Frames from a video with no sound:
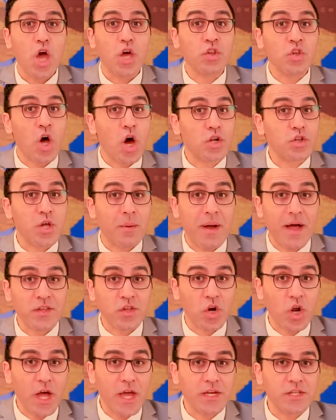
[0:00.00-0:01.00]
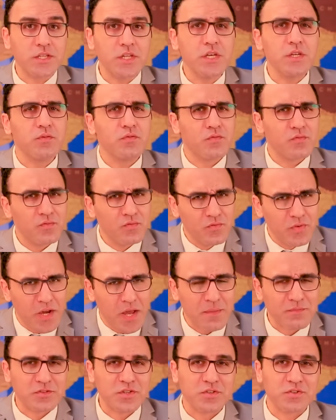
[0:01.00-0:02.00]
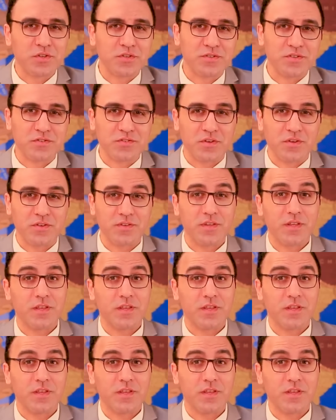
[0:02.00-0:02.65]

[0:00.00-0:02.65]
النهارده معانا راعي جديد بخمسين اقتصاد